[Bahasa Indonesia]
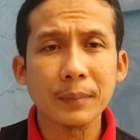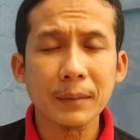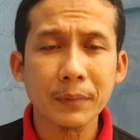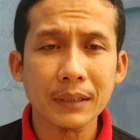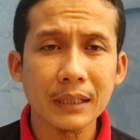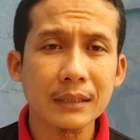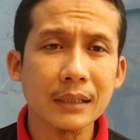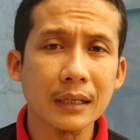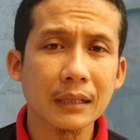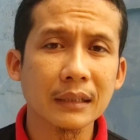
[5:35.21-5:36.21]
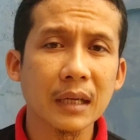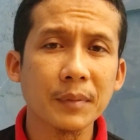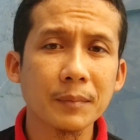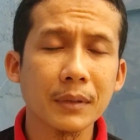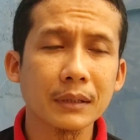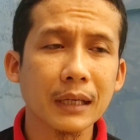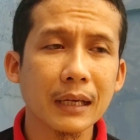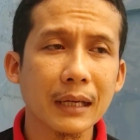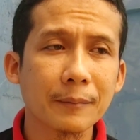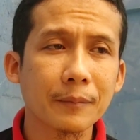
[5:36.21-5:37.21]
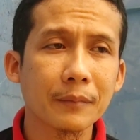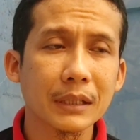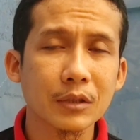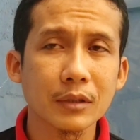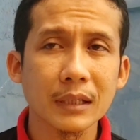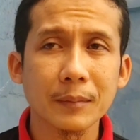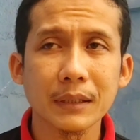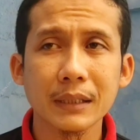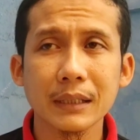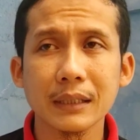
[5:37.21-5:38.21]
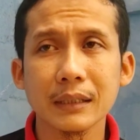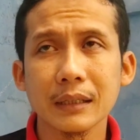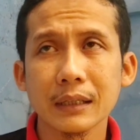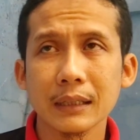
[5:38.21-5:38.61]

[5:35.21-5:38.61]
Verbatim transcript: PP saja, tapi bertahap. Maksudnya begini.